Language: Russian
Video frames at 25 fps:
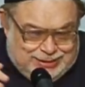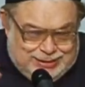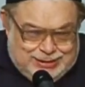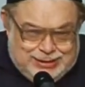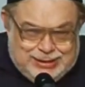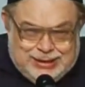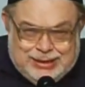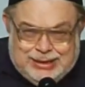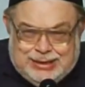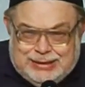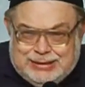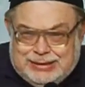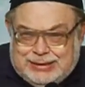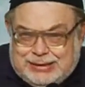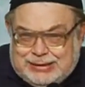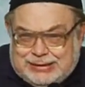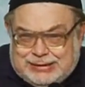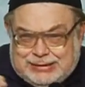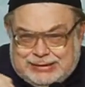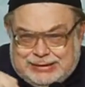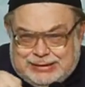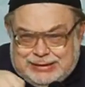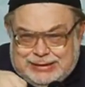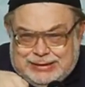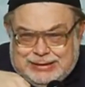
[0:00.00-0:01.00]
И она
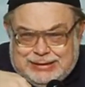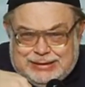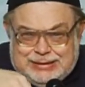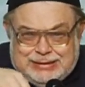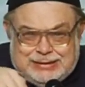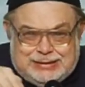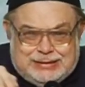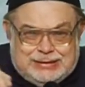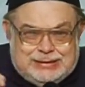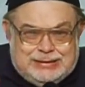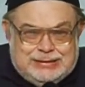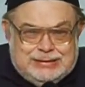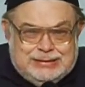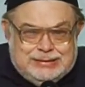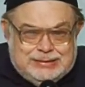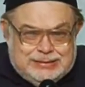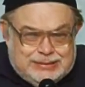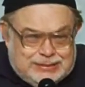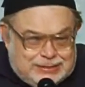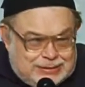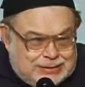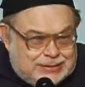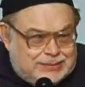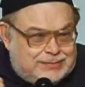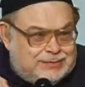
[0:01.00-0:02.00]
разделяется
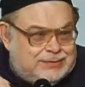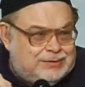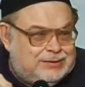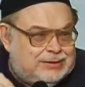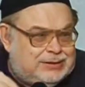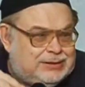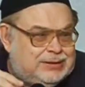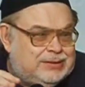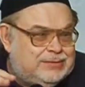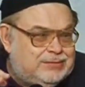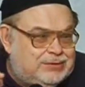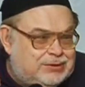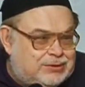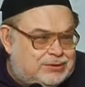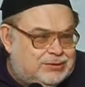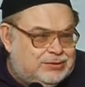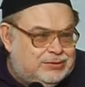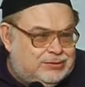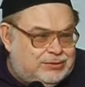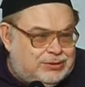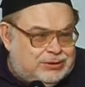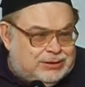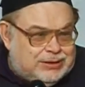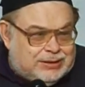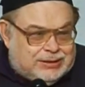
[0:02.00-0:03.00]
тем, всем, кто
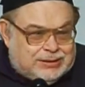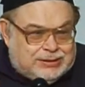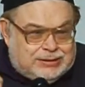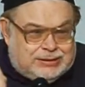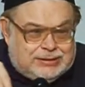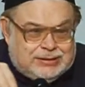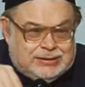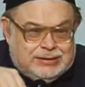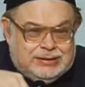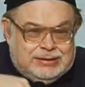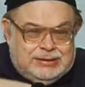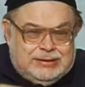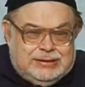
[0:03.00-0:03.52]
нуждается.